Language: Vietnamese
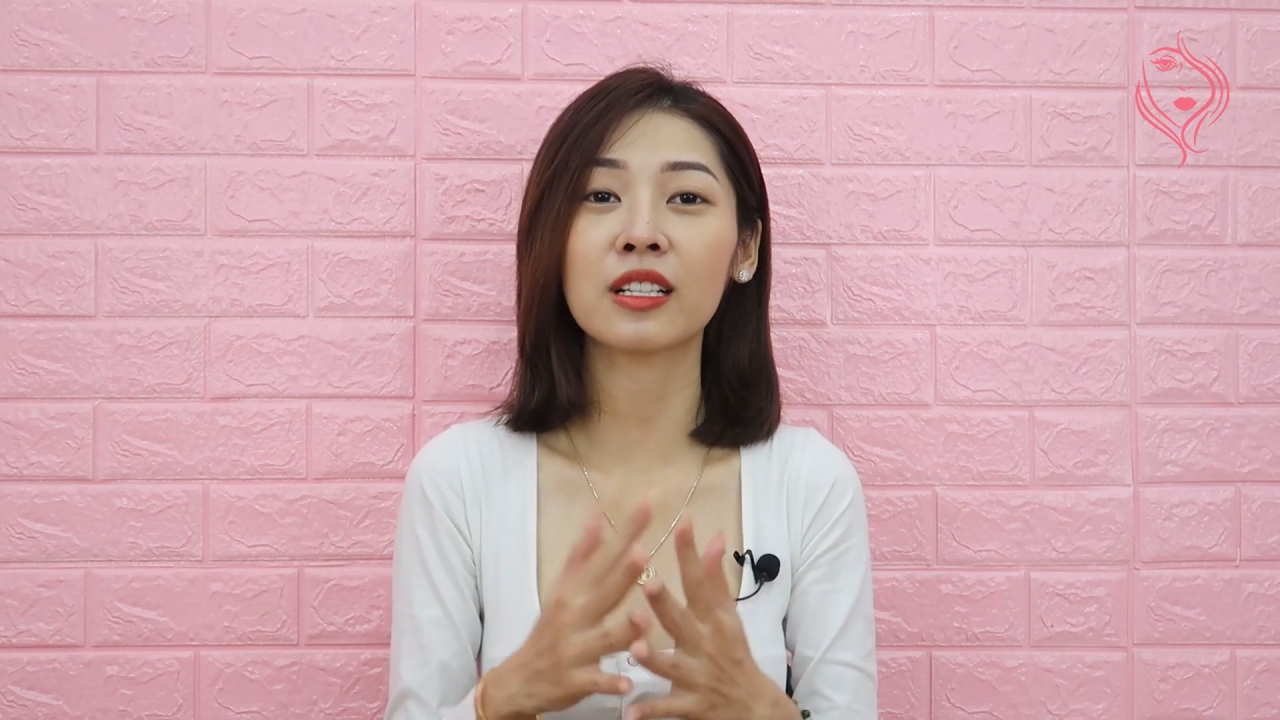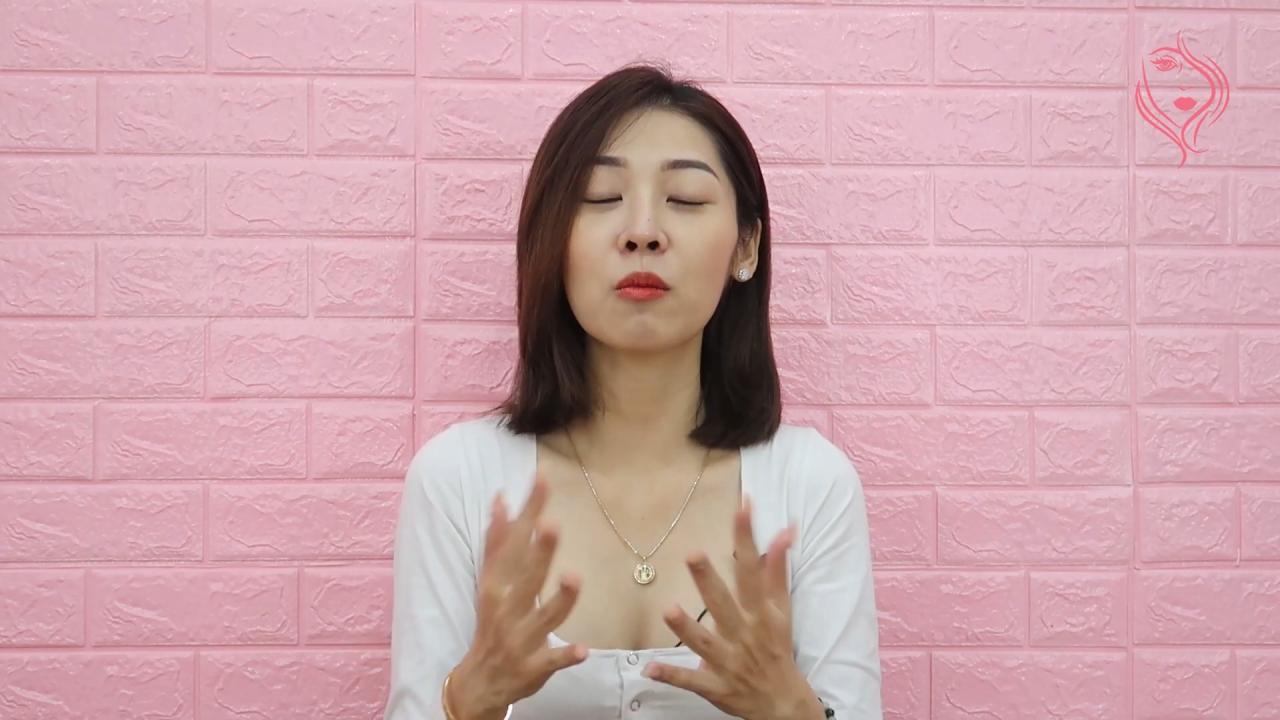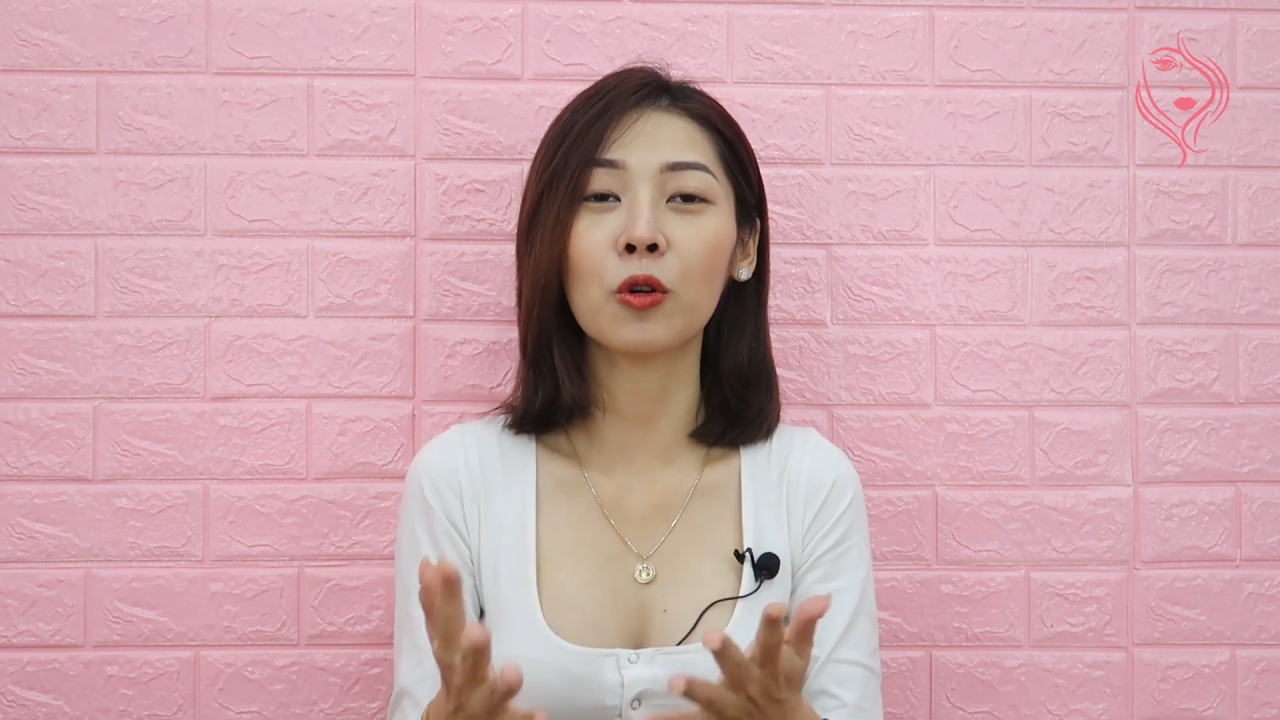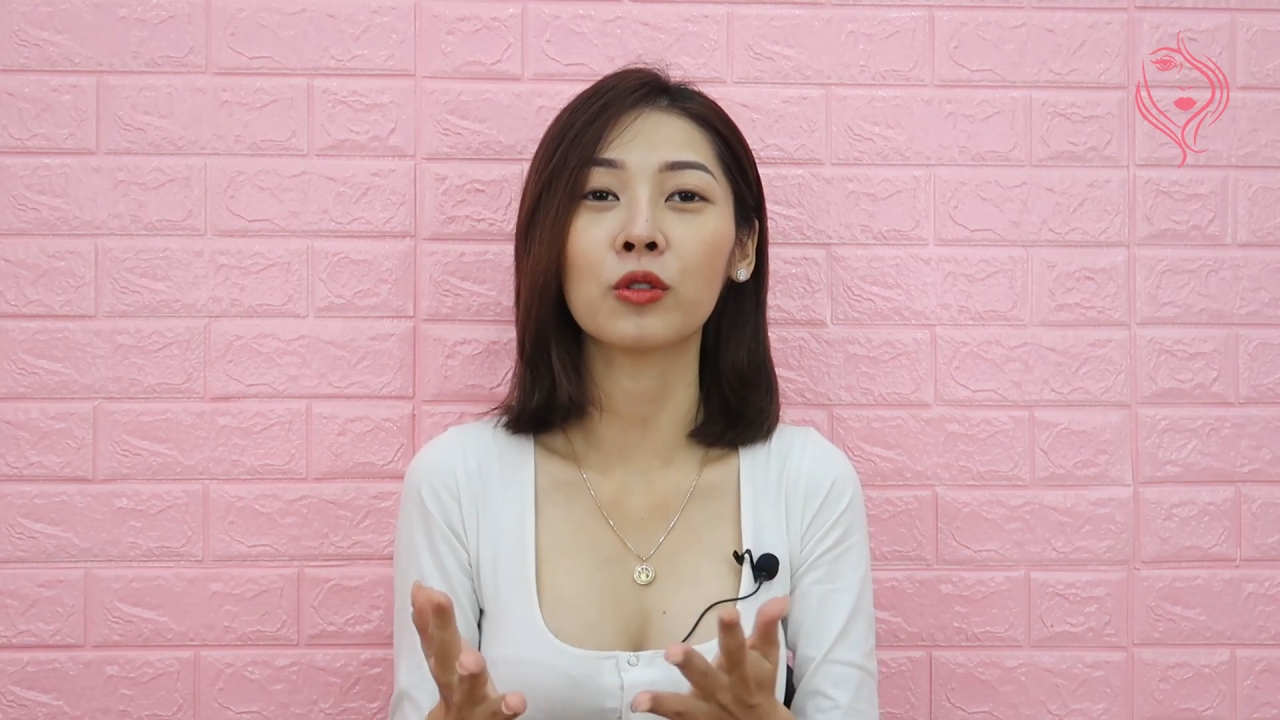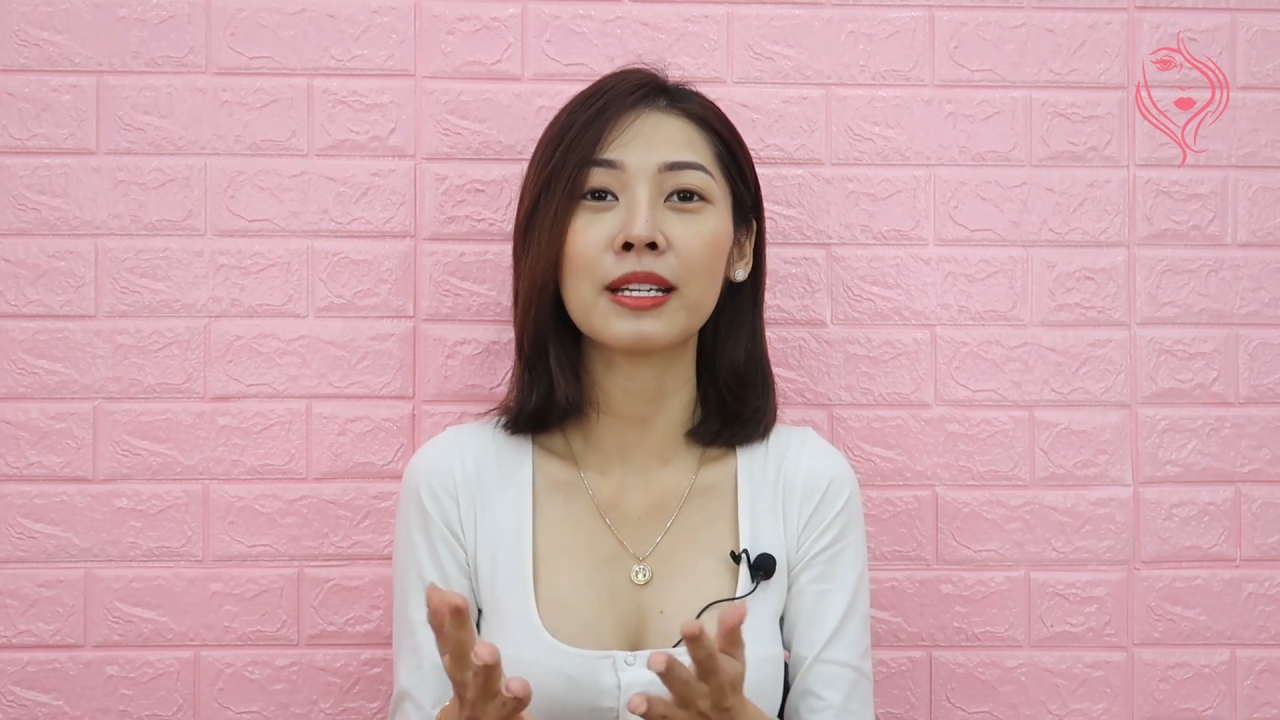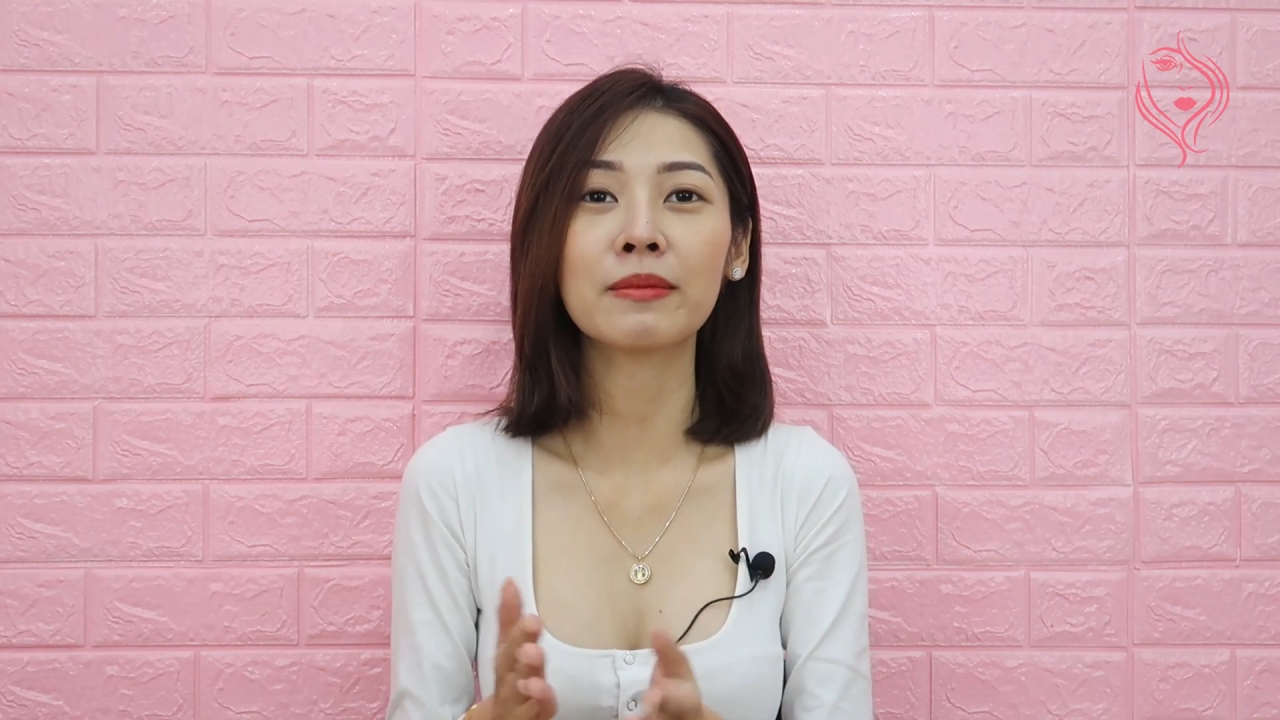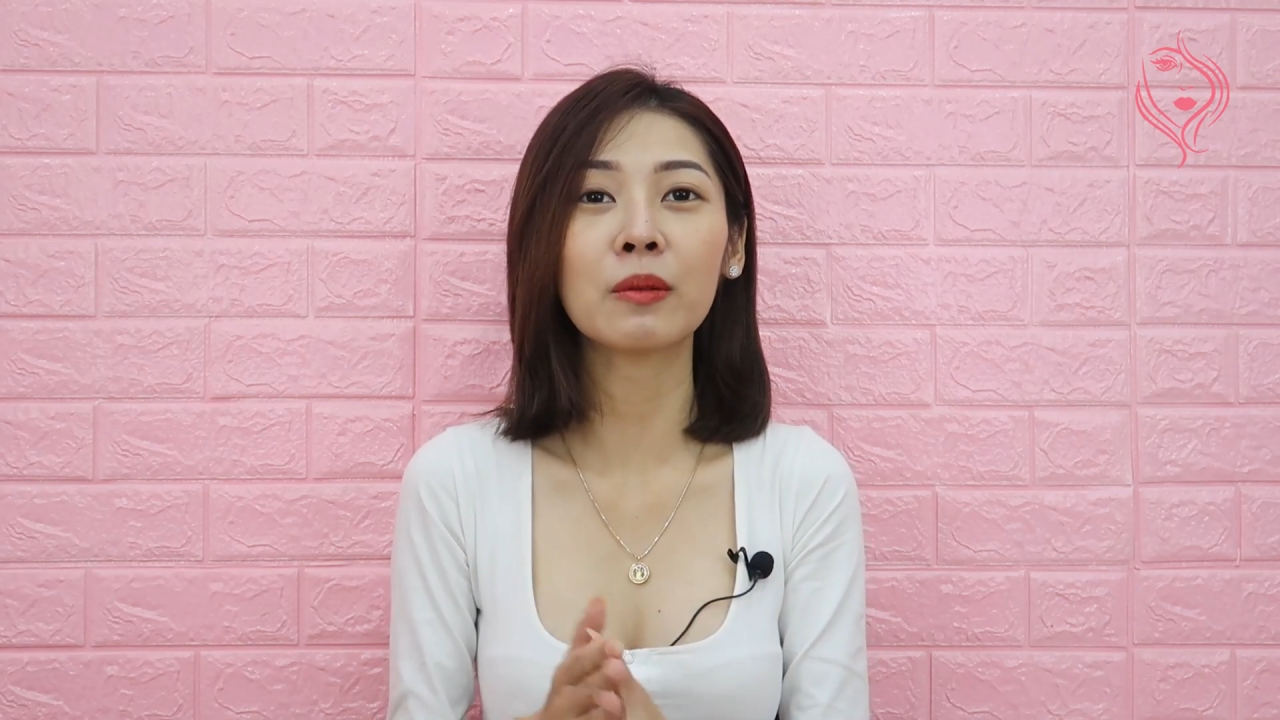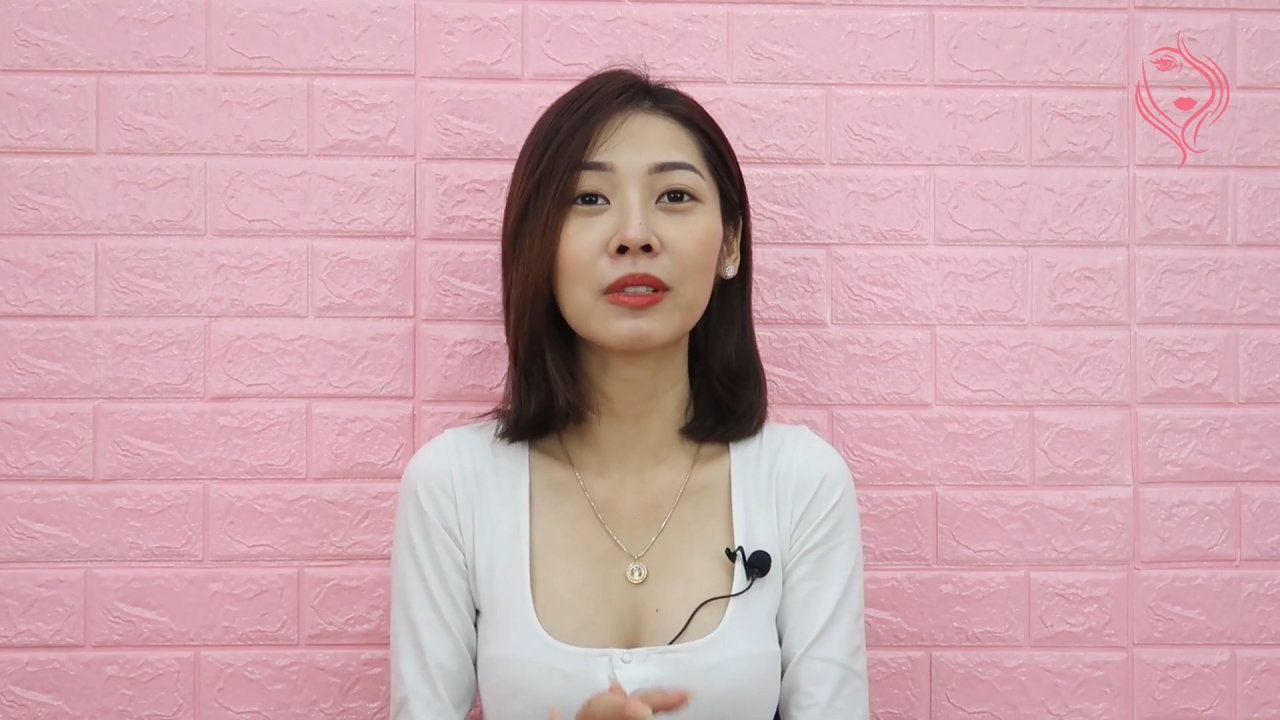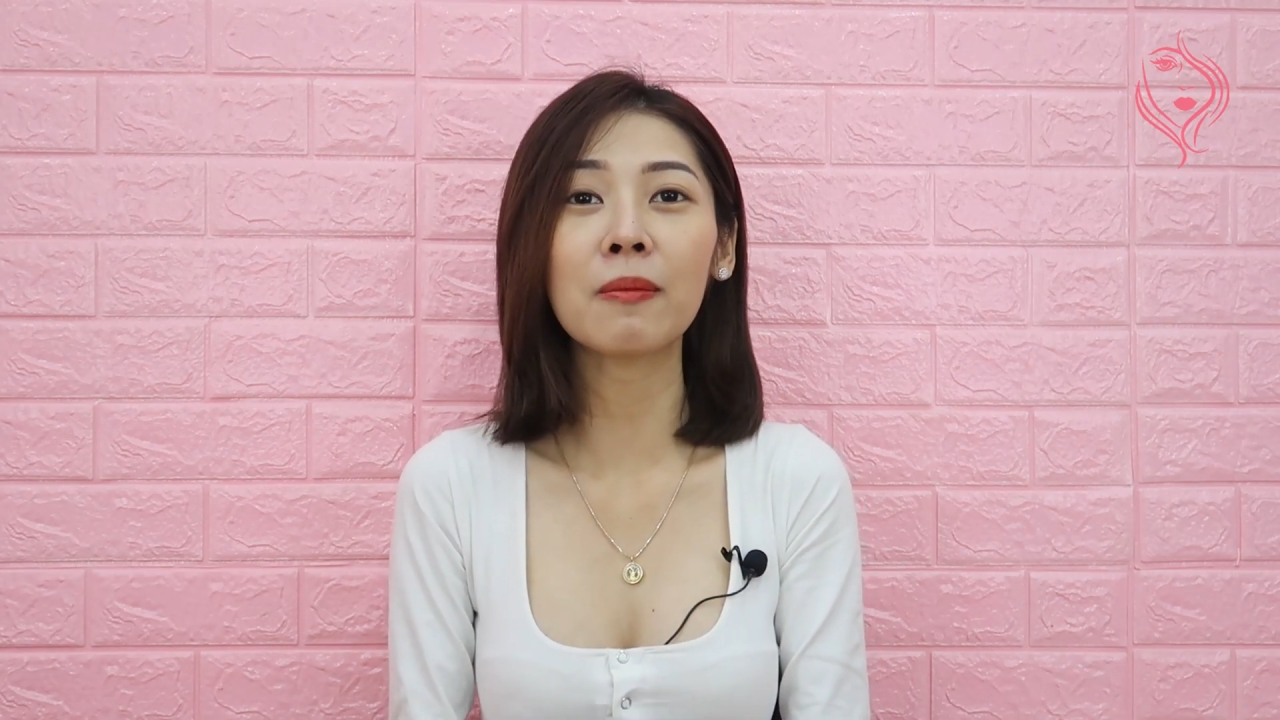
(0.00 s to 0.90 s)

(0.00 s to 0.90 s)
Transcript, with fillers: công cụ chăm sóc